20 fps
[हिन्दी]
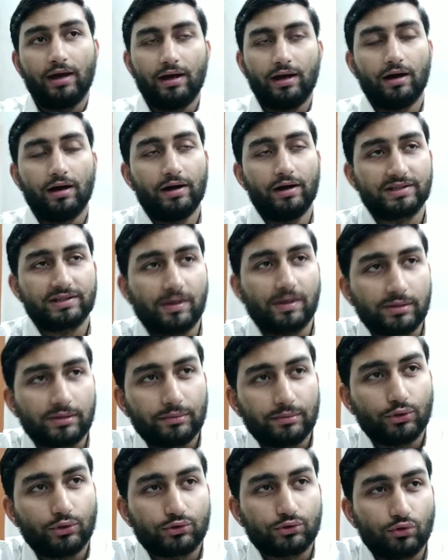आ, इसका
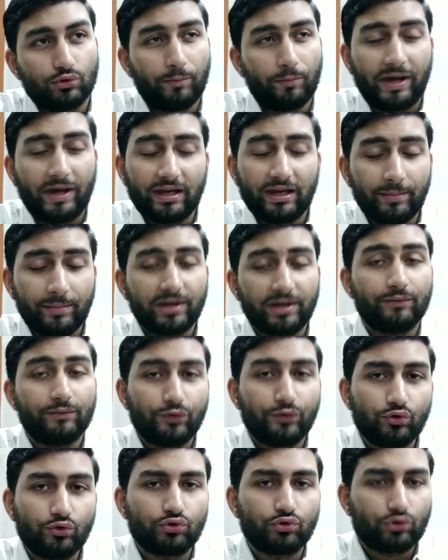मतलब दोस्तों पहले मैंने
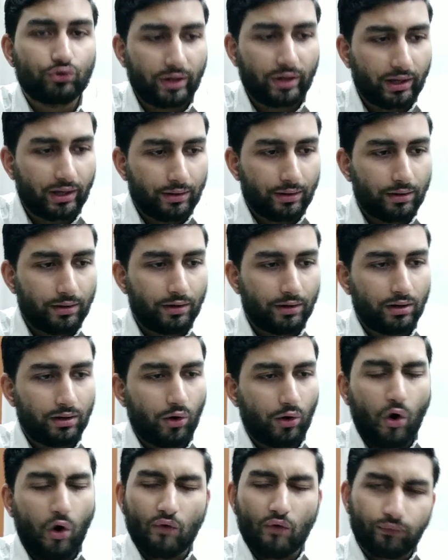वीयू जो है
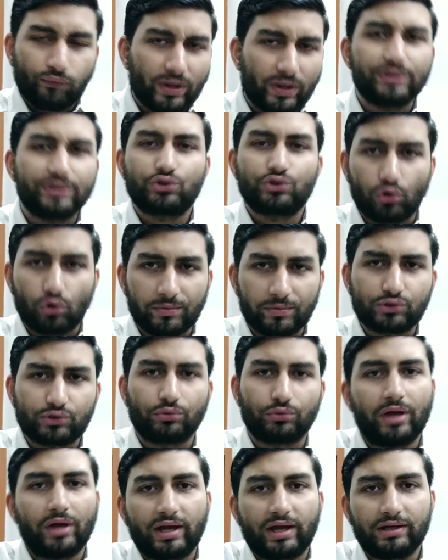ऑफलाइन स्टोर में
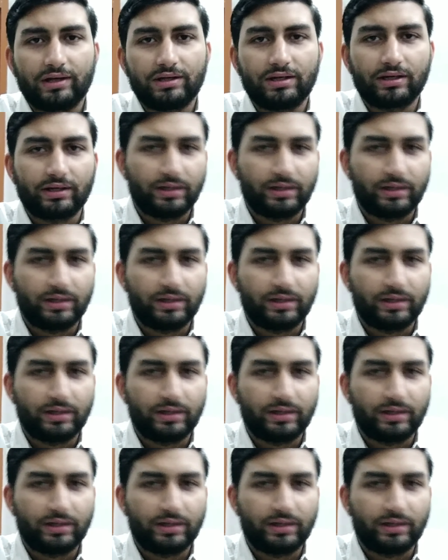सुना है कहीं ना